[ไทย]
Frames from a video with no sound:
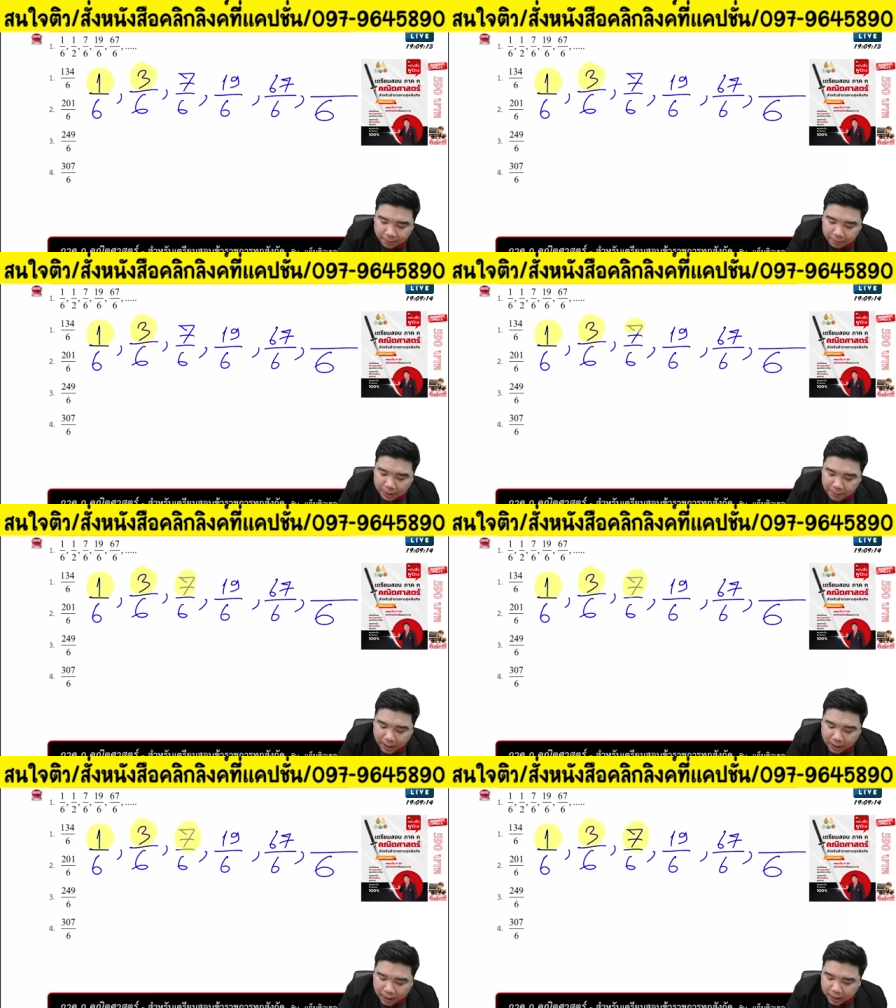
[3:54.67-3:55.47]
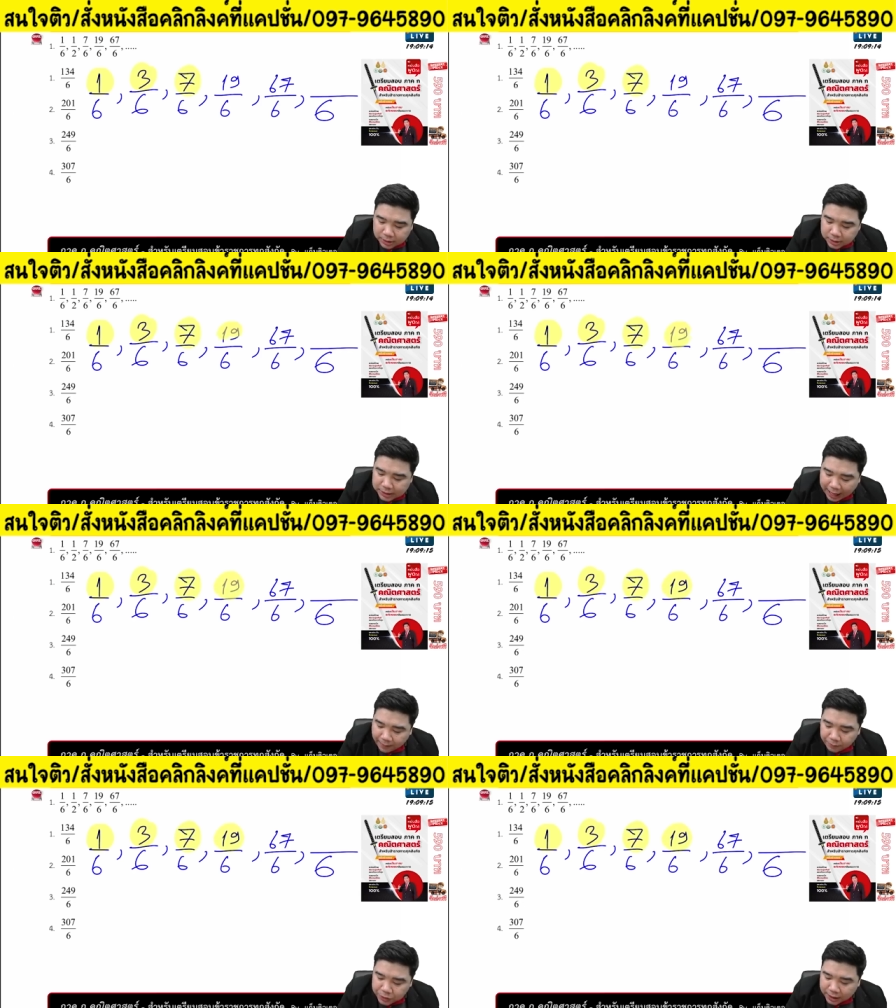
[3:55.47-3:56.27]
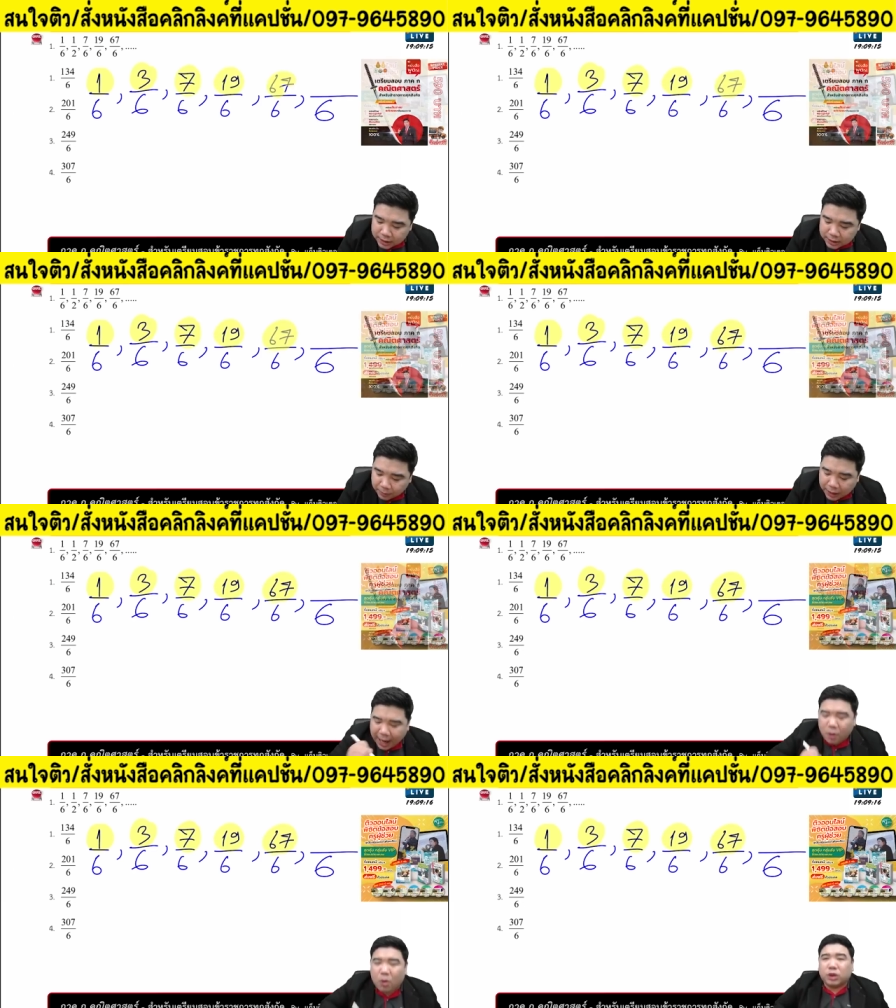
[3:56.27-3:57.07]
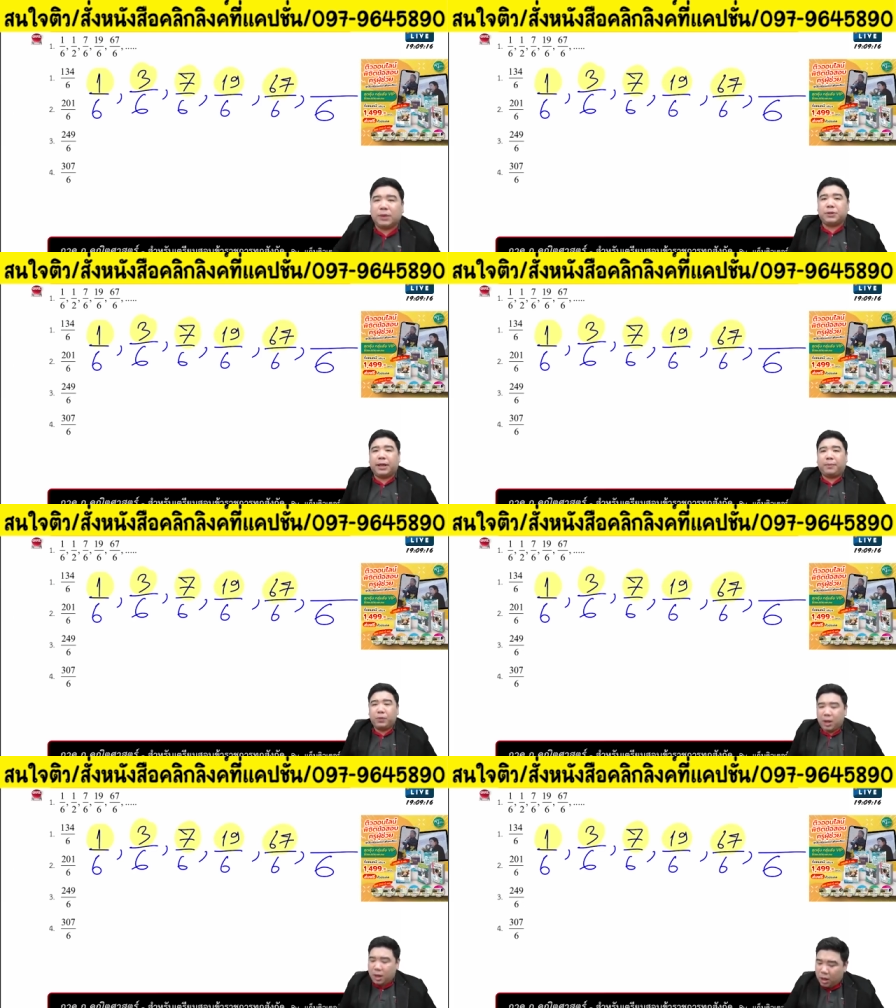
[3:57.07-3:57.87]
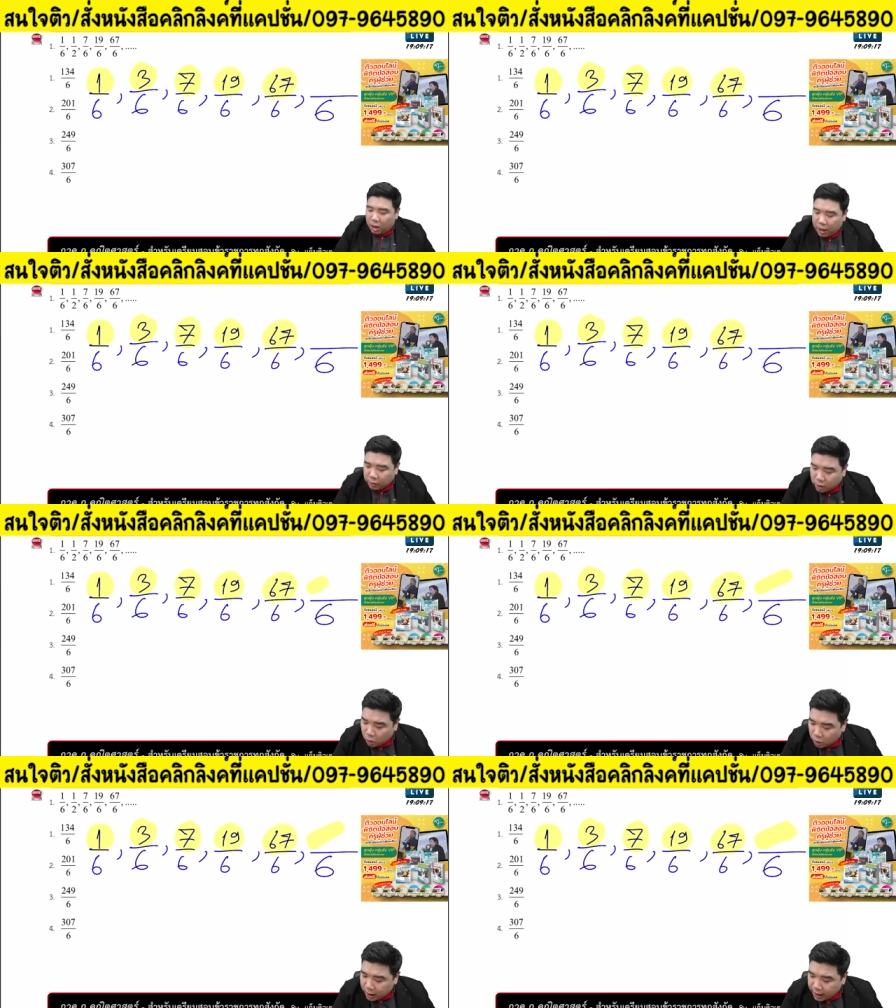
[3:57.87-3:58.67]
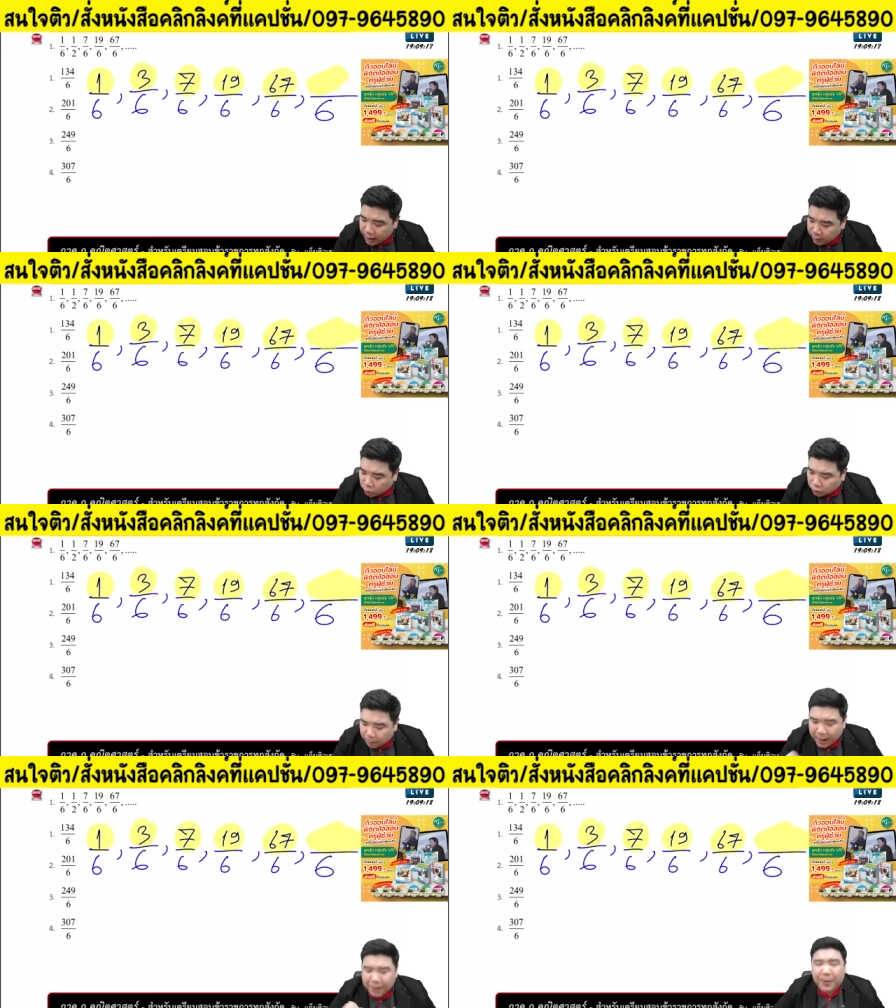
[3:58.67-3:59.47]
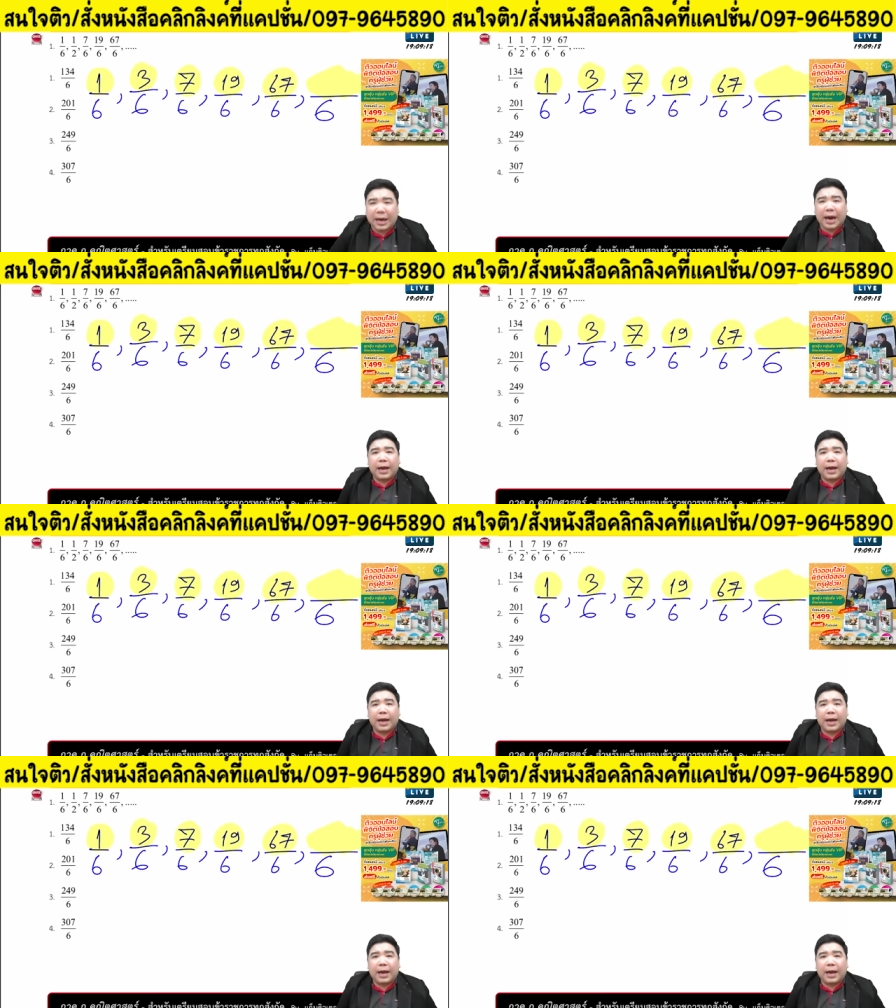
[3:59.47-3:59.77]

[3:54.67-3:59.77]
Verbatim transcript: มันเป็นหนึ่งสามเจ็ดสิบเก้าหกสิบเจ็ดเราต้องดูเลยแล้วตัวต่อไปเป็นอะไร